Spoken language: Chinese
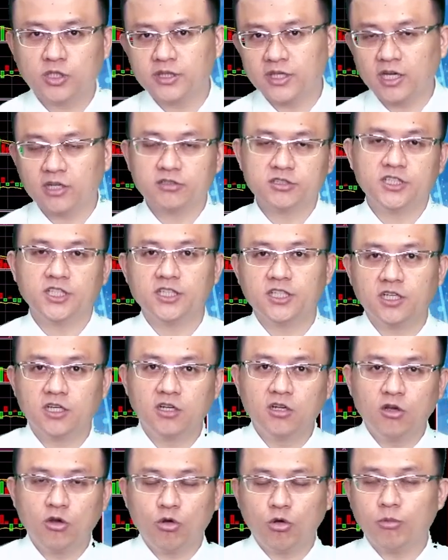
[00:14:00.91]
到钱的。
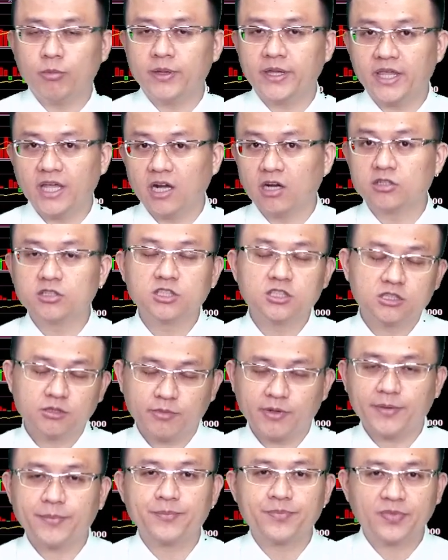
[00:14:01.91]
我们要的是什
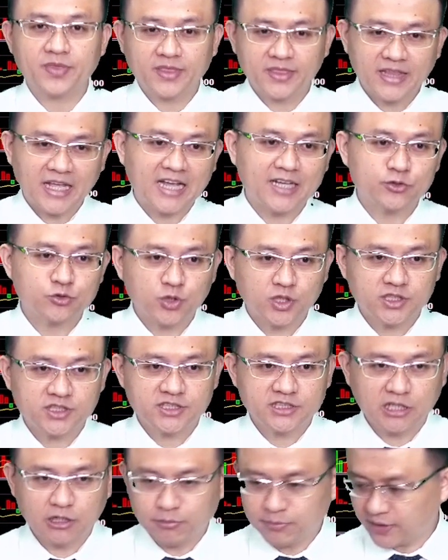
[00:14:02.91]
么？大赚
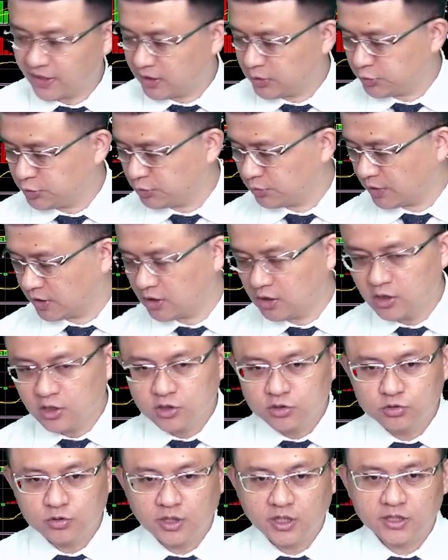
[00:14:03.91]
小赔循环，
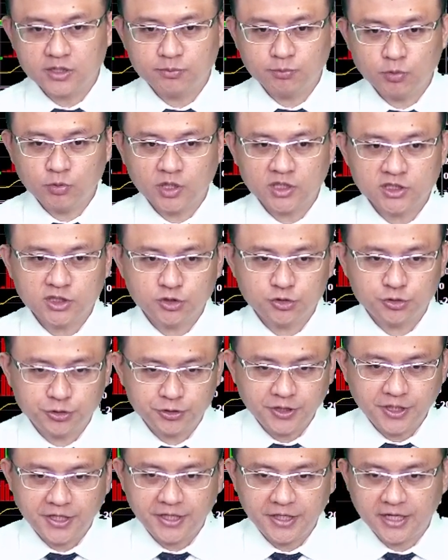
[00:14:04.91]
所以不管是群
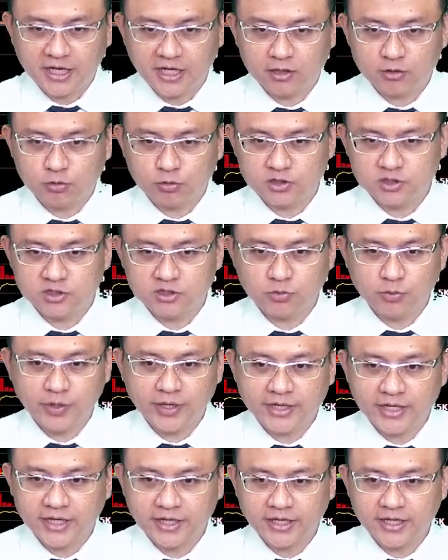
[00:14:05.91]
年也好，或是微
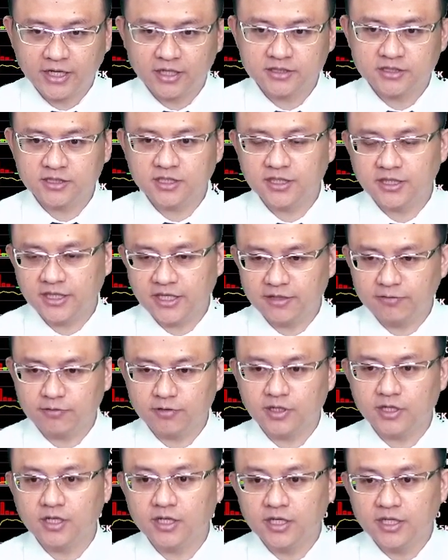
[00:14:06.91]
钢也好，今天跌幅呢
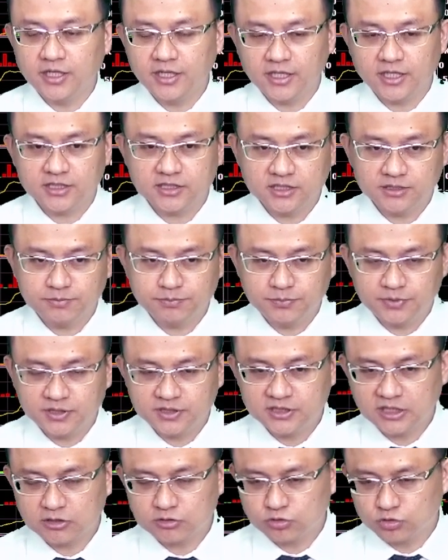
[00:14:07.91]
也是比
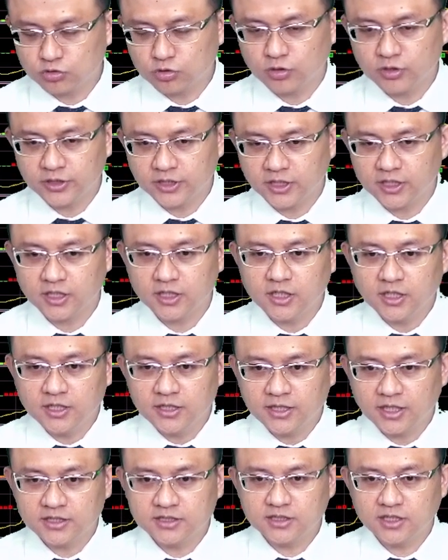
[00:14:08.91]
较重一点的。
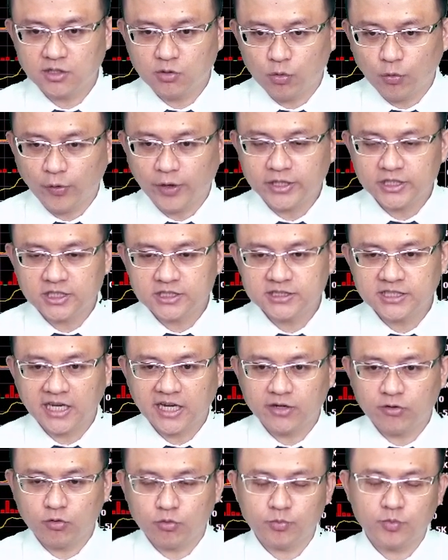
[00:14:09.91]
但是呢，回撤下来，
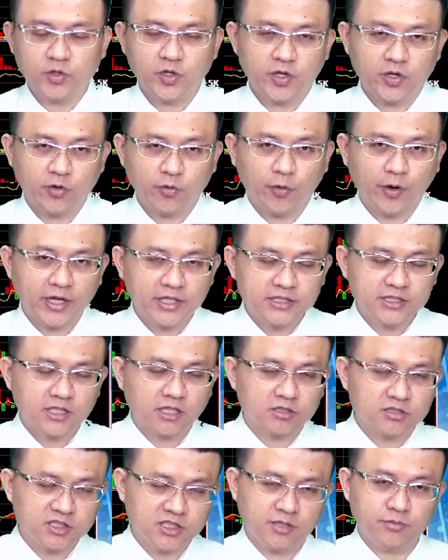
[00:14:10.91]
我们呢回撤到
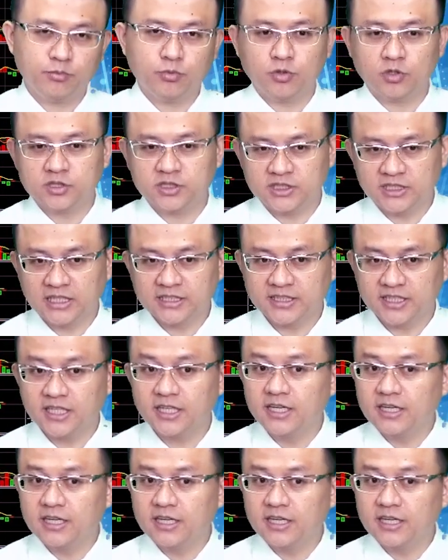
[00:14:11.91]
前波起涨点，